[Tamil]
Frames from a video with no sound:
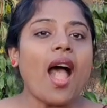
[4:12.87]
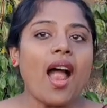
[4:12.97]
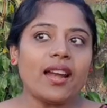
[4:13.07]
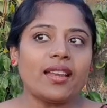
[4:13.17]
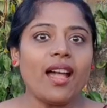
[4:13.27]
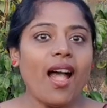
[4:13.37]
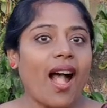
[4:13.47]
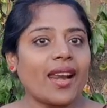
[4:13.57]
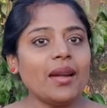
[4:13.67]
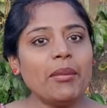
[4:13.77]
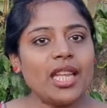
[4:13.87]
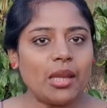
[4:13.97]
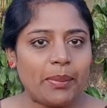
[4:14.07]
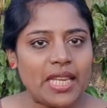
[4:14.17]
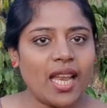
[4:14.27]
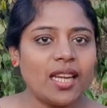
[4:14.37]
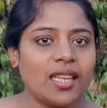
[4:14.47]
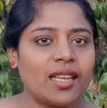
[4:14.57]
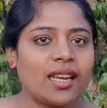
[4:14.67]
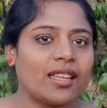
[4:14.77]
ஆனால் அரண்மனைக்கு
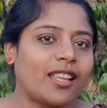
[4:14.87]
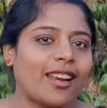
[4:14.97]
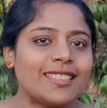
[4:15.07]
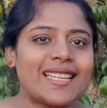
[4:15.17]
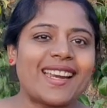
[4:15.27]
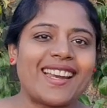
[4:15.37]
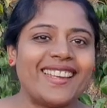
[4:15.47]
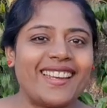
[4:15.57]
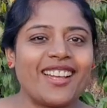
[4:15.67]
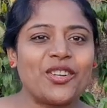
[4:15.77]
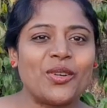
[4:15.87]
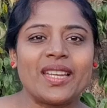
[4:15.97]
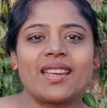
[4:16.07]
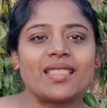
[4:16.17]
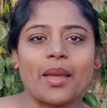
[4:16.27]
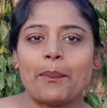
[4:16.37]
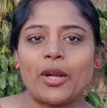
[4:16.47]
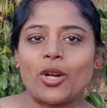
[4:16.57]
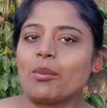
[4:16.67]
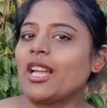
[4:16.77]
பின்னாடி இருக்கிற அந்த ராஜா ராணியெல்லாம் எல்லாம் குளிக்கிற
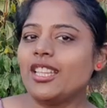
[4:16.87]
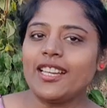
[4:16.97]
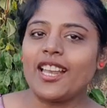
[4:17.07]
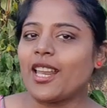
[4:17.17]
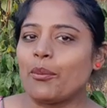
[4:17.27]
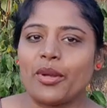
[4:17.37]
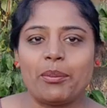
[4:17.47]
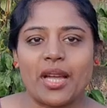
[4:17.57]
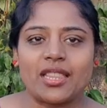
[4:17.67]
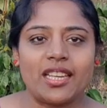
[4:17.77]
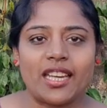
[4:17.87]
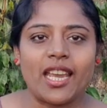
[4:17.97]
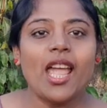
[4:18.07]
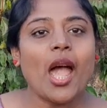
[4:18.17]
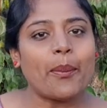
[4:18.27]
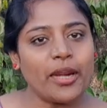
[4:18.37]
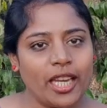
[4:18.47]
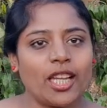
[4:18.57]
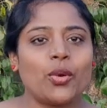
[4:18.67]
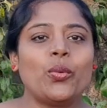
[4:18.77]
தெப்பக்குளம் அதுக்கெலாம் நான் போய் பார்த்துருக்குறேன்
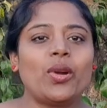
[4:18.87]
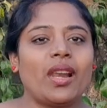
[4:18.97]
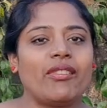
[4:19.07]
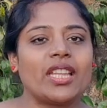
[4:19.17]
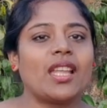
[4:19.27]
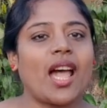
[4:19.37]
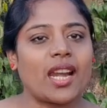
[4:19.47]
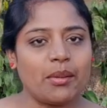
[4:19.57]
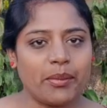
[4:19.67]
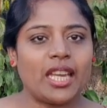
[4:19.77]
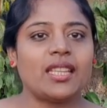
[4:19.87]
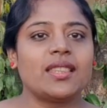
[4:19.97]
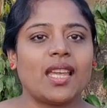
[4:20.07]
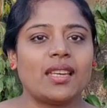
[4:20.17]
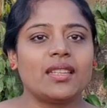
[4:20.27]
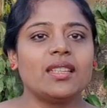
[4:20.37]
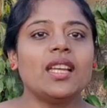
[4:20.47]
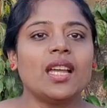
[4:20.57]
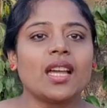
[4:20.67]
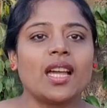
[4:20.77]
அப்புறம் எங்கள் ஊரில் வந்து அரண்மனை தெரு
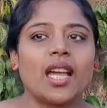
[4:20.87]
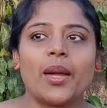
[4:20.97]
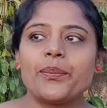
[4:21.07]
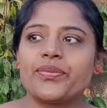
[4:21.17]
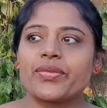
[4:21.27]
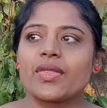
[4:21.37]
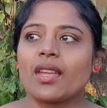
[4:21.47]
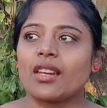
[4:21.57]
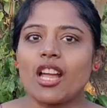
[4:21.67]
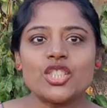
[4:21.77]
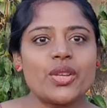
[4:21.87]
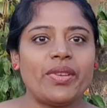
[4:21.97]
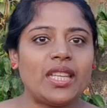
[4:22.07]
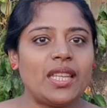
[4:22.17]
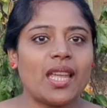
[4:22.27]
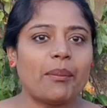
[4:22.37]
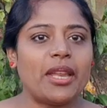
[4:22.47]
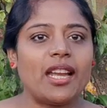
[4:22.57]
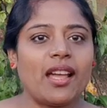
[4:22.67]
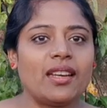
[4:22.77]
ராஜவீதி
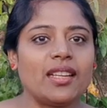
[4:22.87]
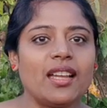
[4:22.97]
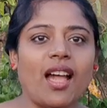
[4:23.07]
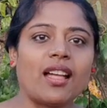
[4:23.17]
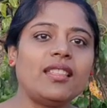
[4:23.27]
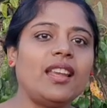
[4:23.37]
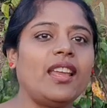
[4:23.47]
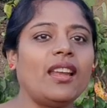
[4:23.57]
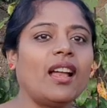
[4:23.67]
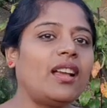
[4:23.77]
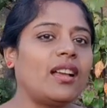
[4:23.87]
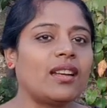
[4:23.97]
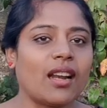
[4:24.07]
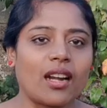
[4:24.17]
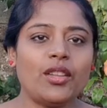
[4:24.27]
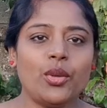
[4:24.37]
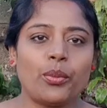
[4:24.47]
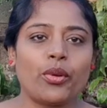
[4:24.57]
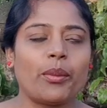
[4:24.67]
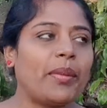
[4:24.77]
அப்படிலாம் இருக்குது அதுலலாம் நடந்து
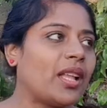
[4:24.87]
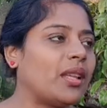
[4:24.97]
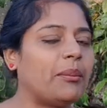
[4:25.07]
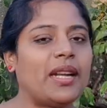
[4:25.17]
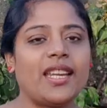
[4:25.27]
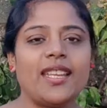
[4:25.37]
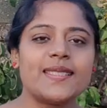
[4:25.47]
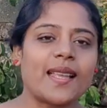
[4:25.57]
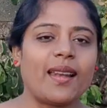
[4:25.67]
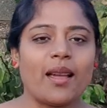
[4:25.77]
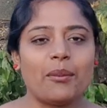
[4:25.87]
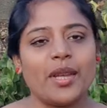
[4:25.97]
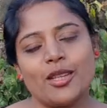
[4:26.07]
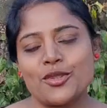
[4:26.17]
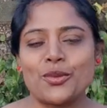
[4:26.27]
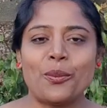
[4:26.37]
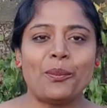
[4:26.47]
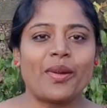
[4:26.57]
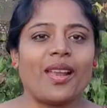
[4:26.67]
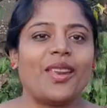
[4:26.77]
போகிறப்ப அந்த பில்டிங்ஸ் எல்லாமே
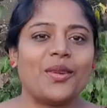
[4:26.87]
சூப்பராக